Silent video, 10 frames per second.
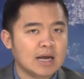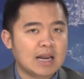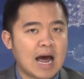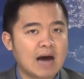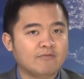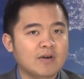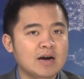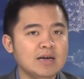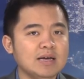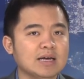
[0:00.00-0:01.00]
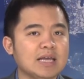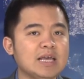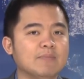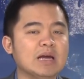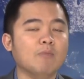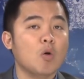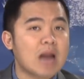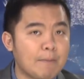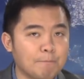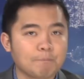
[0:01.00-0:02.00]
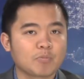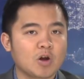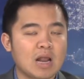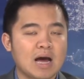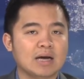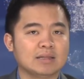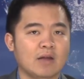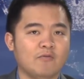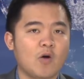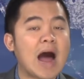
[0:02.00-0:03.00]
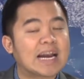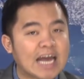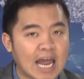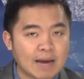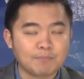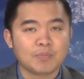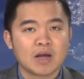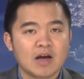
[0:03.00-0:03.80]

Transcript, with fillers: là với cái nhiệm kỳ 4 năm đó là thành phố Anaheim